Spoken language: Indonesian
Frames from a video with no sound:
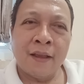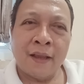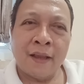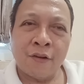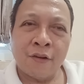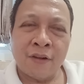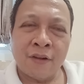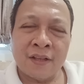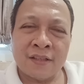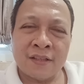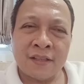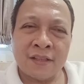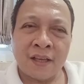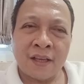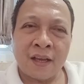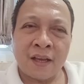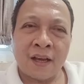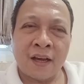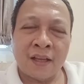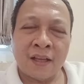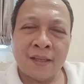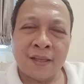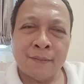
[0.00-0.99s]

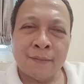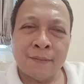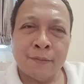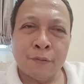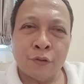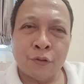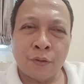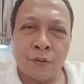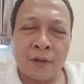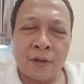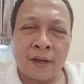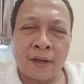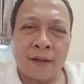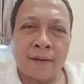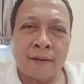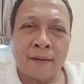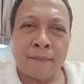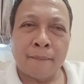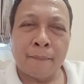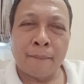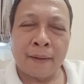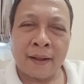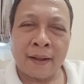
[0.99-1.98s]
Indonesia hanya
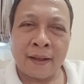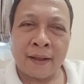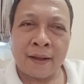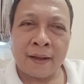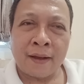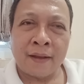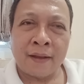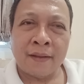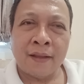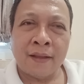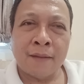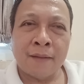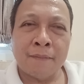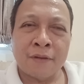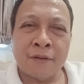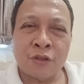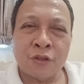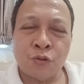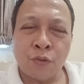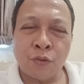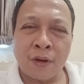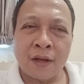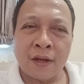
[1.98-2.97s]
membutuhkan mereka yang
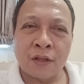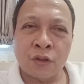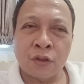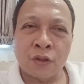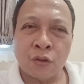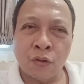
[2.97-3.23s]
berjuang